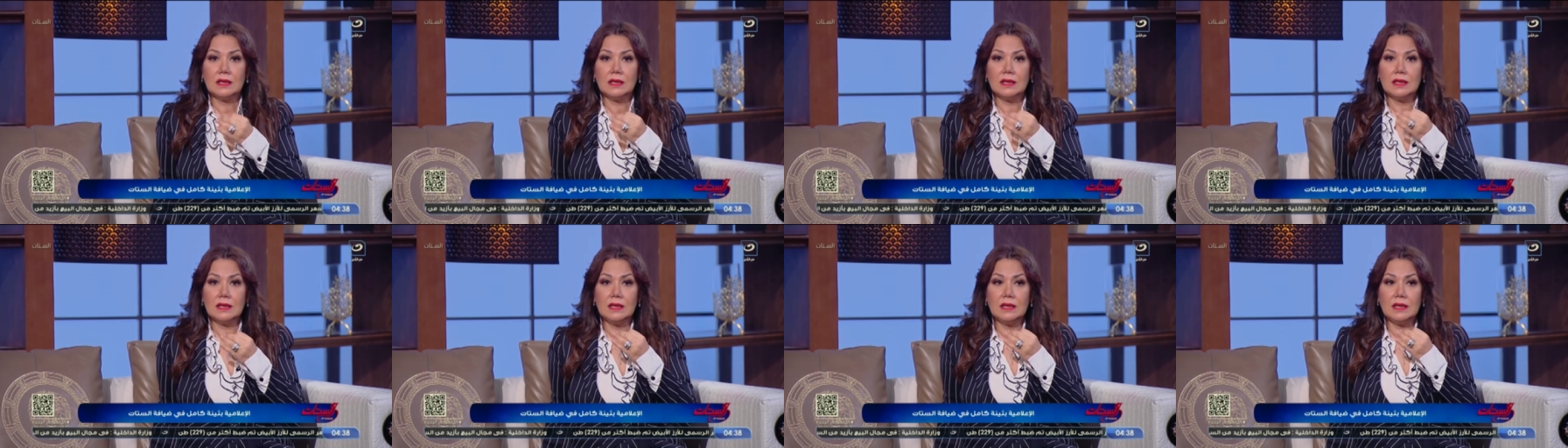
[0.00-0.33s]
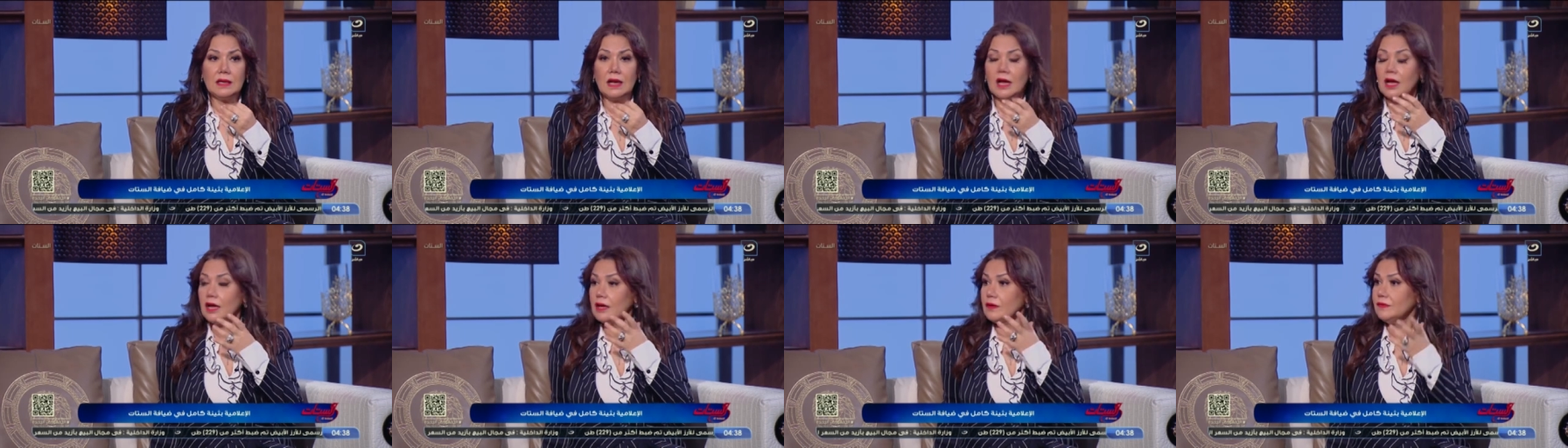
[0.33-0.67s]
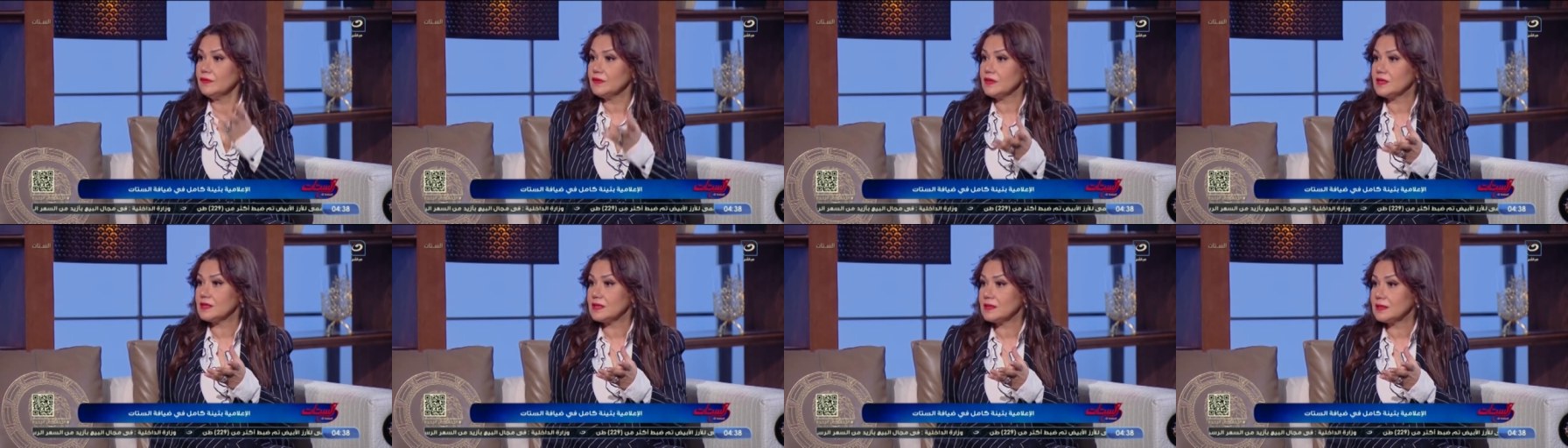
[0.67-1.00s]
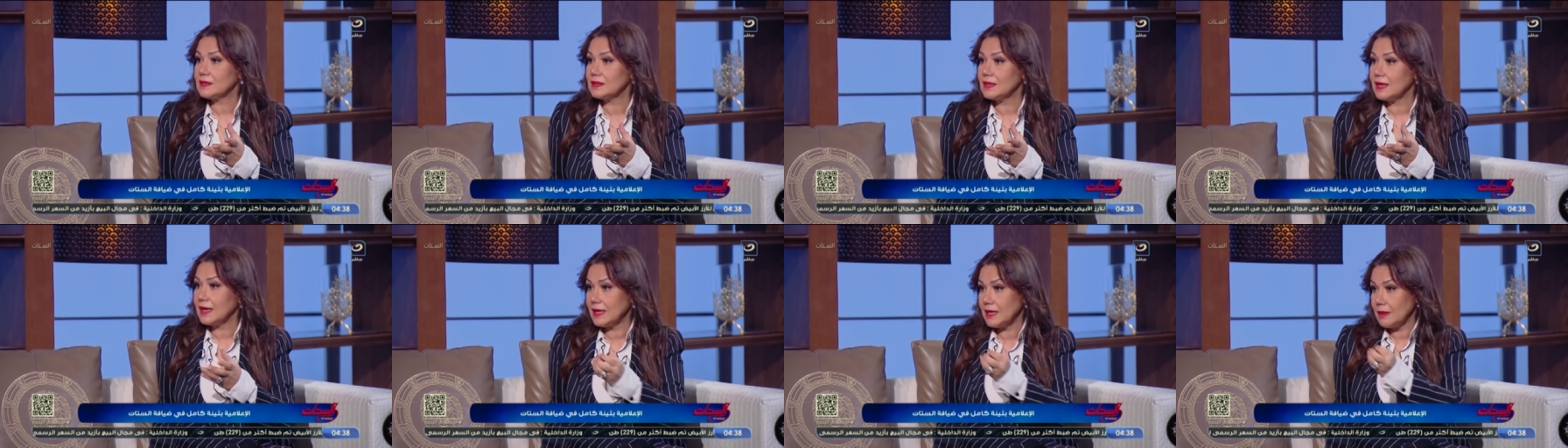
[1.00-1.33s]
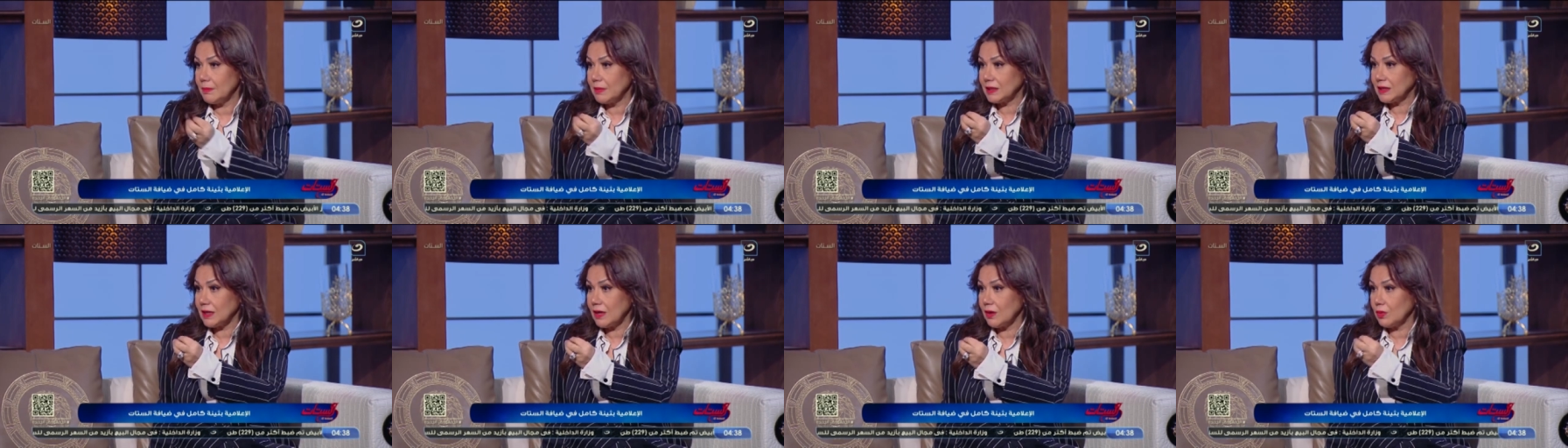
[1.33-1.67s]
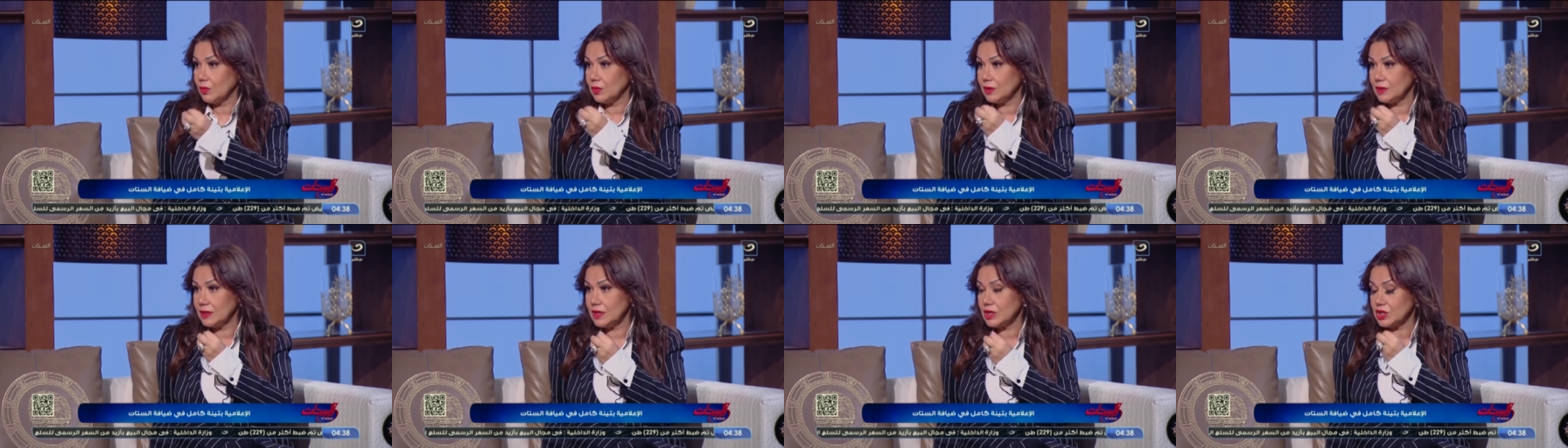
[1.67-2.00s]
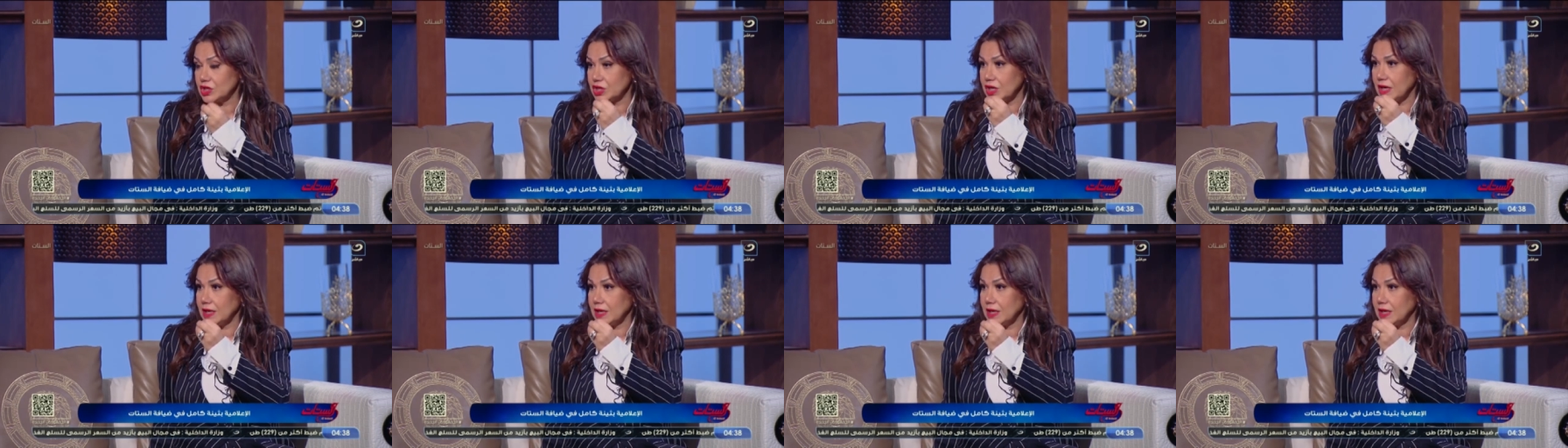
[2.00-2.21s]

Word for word: الحفظ احنا ما تعودناش